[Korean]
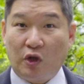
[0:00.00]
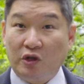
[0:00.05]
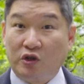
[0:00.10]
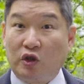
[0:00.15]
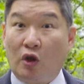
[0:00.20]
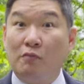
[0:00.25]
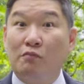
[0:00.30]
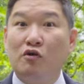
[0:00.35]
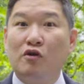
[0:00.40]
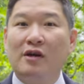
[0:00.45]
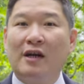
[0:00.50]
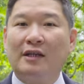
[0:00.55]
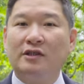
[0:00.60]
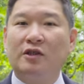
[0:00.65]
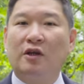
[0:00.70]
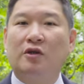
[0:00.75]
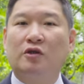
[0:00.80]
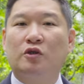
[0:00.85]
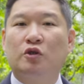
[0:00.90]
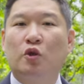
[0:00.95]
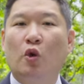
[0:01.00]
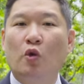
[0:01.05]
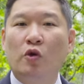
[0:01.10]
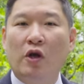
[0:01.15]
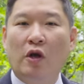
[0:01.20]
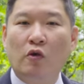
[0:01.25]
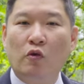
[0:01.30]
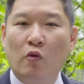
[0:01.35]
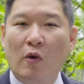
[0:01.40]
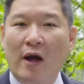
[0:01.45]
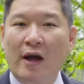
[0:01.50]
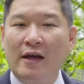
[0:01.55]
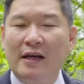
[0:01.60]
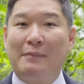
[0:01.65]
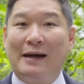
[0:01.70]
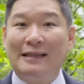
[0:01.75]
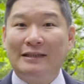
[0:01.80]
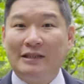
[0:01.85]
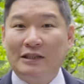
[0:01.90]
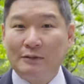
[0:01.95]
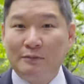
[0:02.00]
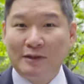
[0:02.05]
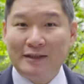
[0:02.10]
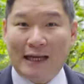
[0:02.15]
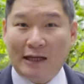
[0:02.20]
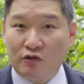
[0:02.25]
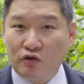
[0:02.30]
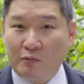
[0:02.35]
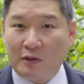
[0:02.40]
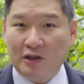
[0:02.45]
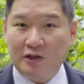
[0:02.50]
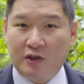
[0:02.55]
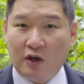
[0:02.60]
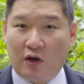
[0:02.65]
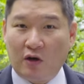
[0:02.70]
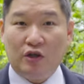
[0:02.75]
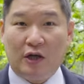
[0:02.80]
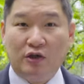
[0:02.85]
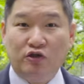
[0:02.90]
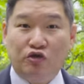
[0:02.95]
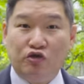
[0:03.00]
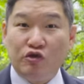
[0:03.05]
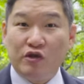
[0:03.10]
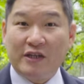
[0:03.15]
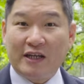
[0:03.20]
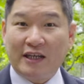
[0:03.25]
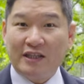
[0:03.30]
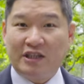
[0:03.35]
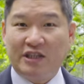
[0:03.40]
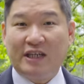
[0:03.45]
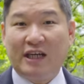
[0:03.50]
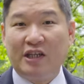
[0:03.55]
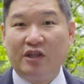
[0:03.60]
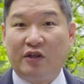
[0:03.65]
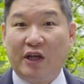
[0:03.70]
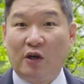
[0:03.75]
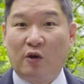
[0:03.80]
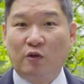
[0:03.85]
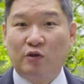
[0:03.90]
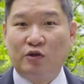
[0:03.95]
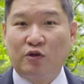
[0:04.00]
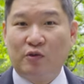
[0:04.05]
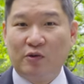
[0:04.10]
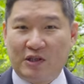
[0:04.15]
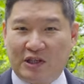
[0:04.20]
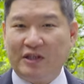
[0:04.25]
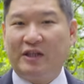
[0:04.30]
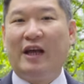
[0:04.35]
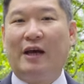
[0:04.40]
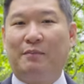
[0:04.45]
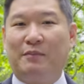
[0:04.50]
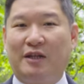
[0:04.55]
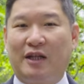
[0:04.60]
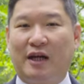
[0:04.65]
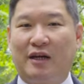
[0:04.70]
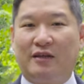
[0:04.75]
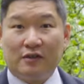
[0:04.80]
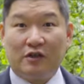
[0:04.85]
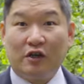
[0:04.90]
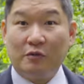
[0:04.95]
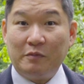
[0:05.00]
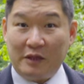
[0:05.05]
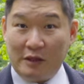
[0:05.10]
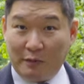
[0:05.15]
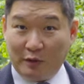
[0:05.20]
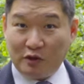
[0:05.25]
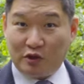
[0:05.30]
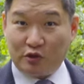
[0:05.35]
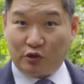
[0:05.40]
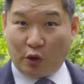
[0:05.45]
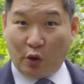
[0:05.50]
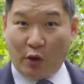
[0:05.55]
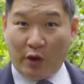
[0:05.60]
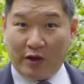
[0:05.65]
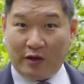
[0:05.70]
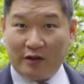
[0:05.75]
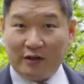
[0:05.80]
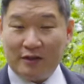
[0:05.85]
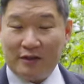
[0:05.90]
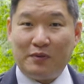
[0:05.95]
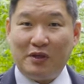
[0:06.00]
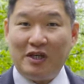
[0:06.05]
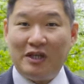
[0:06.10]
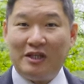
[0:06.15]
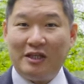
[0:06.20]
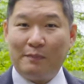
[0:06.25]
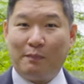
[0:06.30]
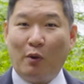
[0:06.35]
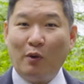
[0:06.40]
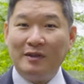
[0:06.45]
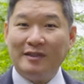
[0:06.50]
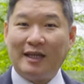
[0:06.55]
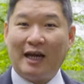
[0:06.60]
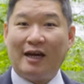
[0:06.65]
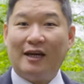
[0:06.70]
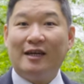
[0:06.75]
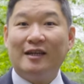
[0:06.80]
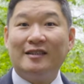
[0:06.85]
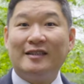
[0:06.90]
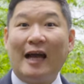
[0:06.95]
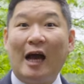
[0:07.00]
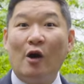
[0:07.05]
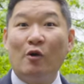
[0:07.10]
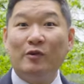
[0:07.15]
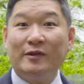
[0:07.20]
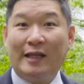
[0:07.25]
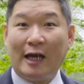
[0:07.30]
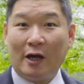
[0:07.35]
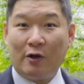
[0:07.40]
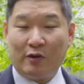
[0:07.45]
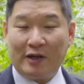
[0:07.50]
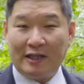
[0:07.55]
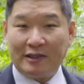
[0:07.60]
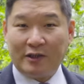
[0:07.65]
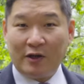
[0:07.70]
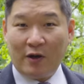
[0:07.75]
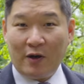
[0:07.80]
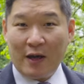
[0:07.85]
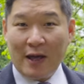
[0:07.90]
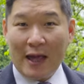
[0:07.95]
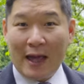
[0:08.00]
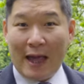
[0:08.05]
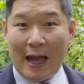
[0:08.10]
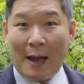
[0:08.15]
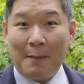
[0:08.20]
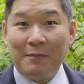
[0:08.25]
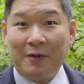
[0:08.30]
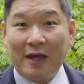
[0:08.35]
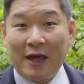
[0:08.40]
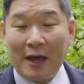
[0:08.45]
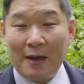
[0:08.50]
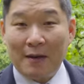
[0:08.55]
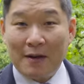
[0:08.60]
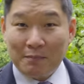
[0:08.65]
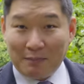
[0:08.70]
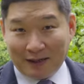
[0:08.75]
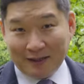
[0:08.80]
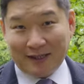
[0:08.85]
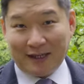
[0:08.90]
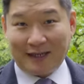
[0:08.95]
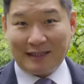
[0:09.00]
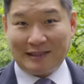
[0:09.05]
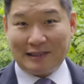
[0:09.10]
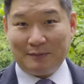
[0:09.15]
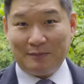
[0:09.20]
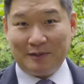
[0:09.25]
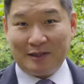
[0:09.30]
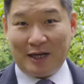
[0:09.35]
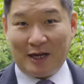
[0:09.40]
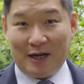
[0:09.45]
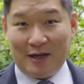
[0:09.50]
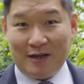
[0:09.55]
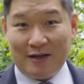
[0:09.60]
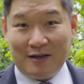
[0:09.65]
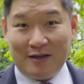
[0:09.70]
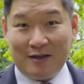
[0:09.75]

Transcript: 저희 전문가적 소견과 말씀을 나누면서 아주 유익한 시간이 될 것으로 기대합니다. 그럼 이번 주 토요일 비디 본사 다운타운에서 함께 만나겠습니다.